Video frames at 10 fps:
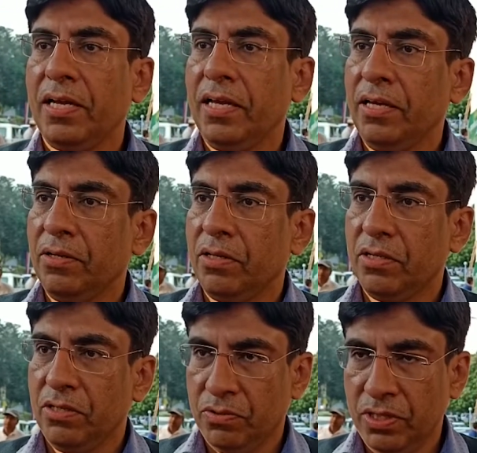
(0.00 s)
की
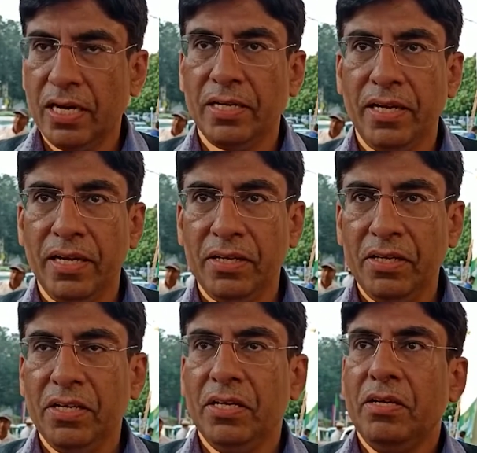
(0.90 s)
उद्घाटन है
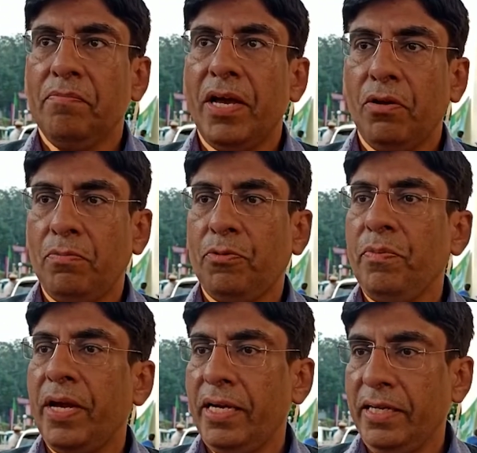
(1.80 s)
बहलोलपुर
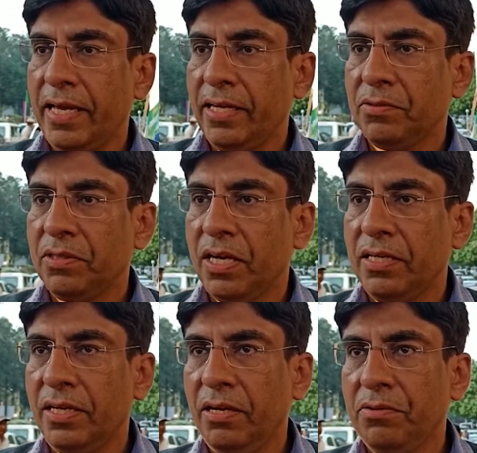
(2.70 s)
में आईटीआई का
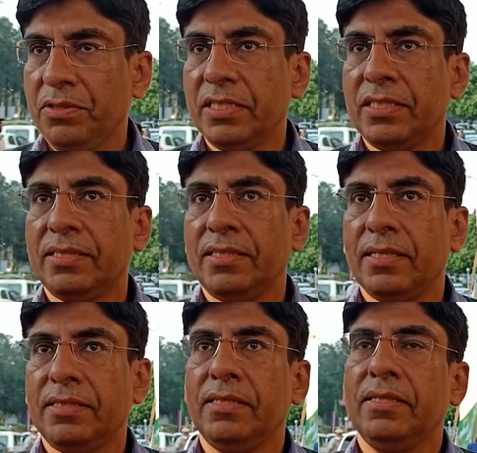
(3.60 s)
उद्घाटन है और उसके साथ
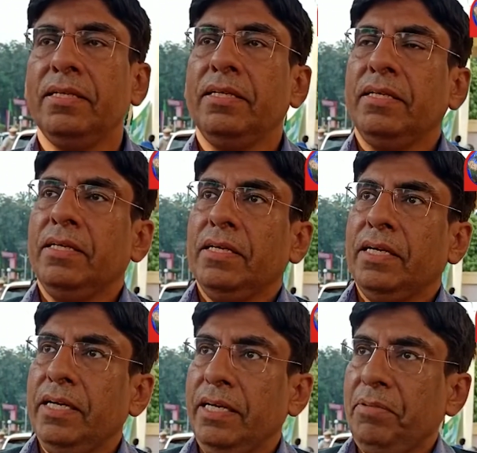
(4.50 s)
साथ
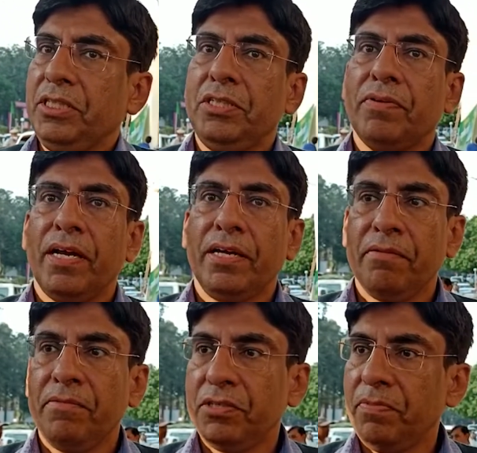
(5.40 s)
डीपीसी द्वारा
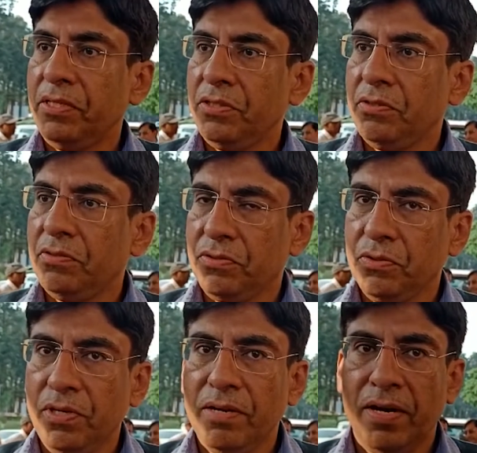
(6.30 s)
किरमिच में जो
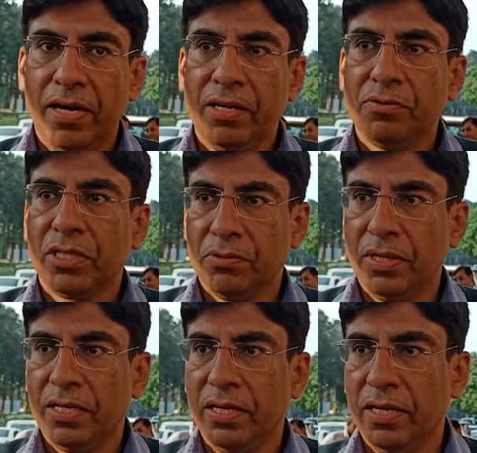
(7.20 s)
स्कूल की बिल्डिंग है उसका
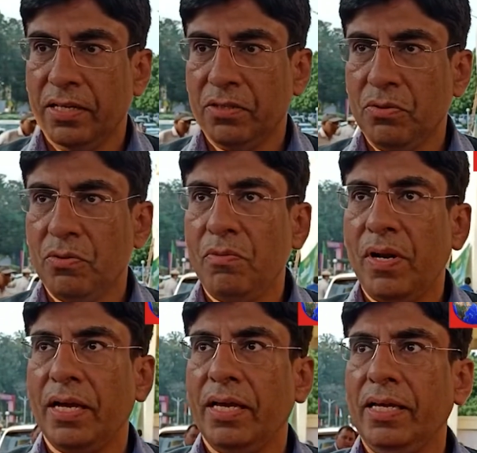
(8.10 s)
उद्घाटन है तो कुल
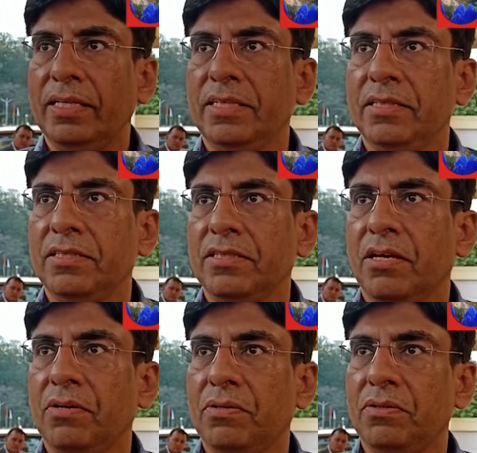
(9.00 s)
मिला के ये सैंतीस
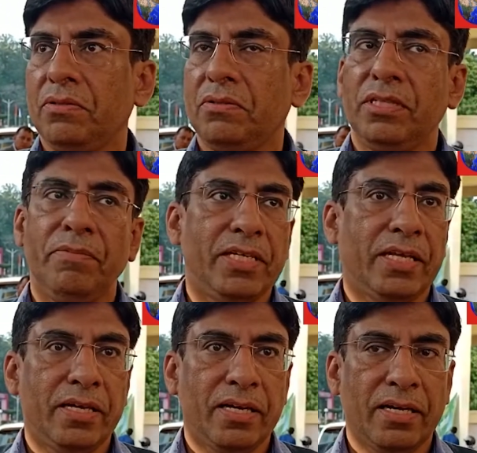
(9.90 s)
करोड़ से भी
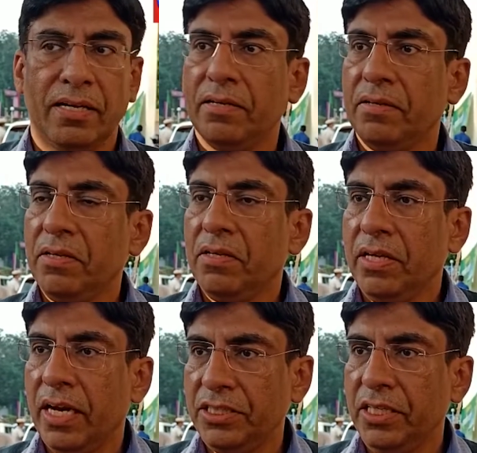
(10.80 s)
ज़्यादा का
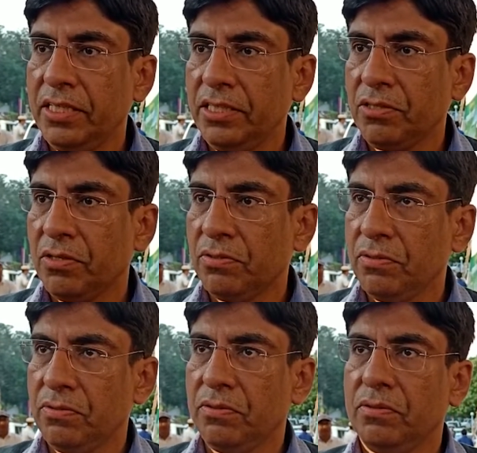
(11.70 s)
राशि है जिसको
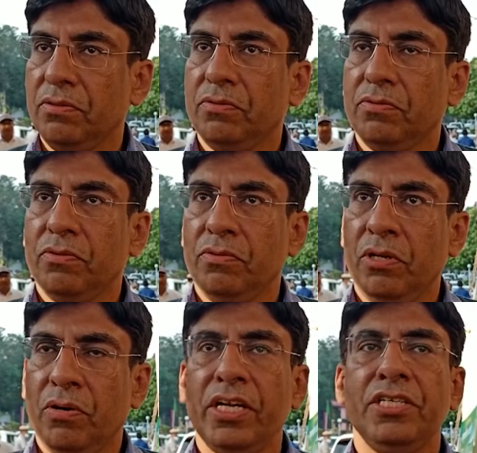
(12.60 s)

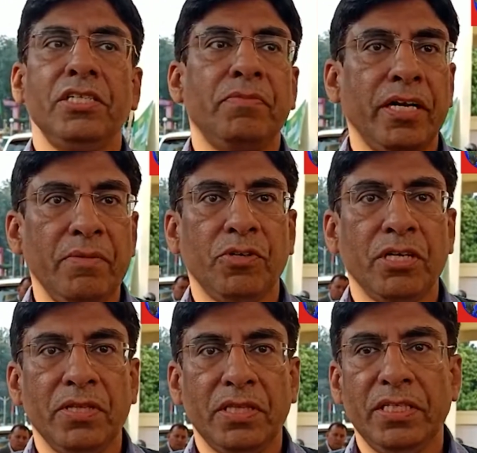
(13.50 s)
इनाग्रेशन माननीय
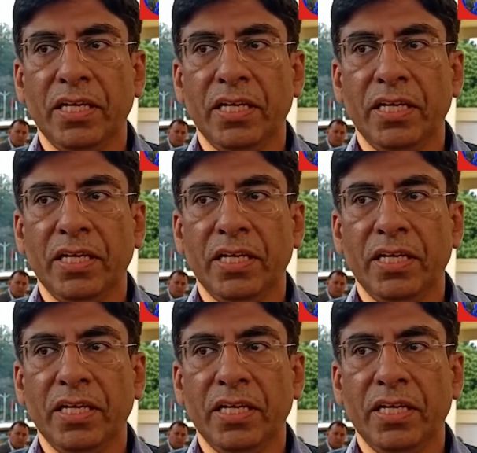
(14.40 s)
मुख्यमंत्री जी